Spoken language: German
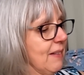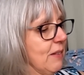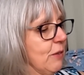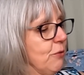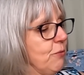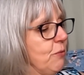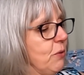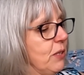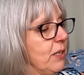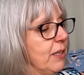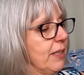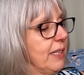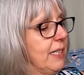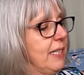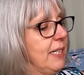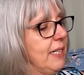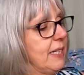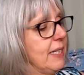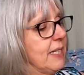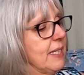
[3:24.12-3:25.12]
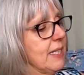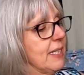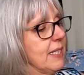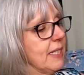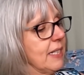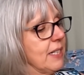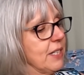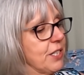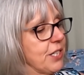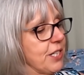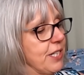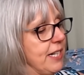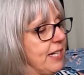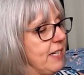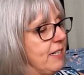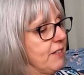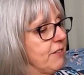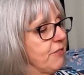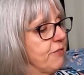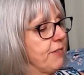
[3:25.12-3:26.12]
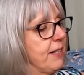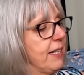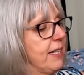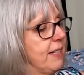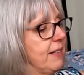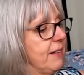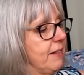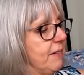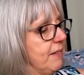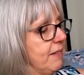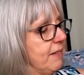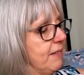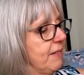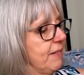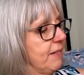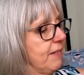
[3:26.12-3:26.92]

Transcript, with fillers: Ist auch nur geriehen, lässt sich ganz schnell entfernen.